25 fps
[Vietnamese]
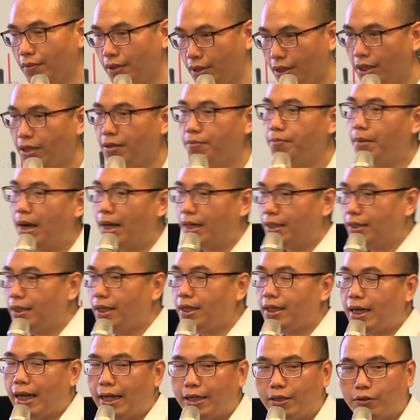Nhưng bản
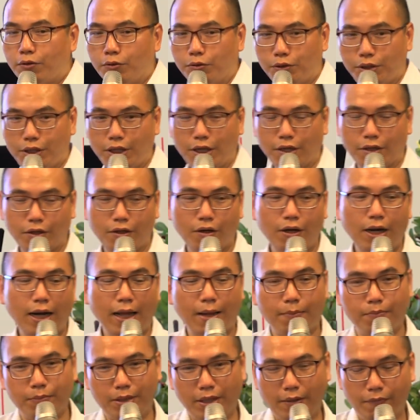chất anh tổ trưởng đó
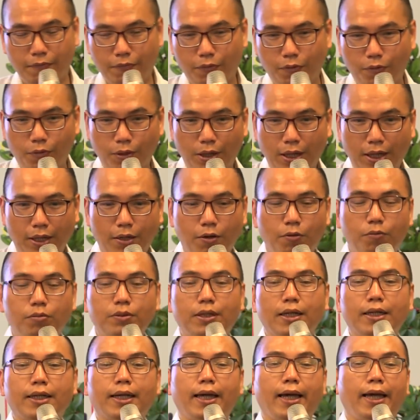làm nhiệm vụ là cũng
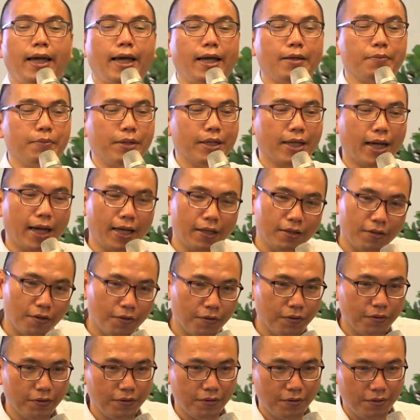thích khe anh bên cạnh
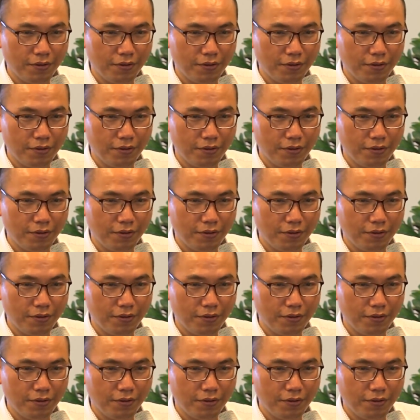thôi.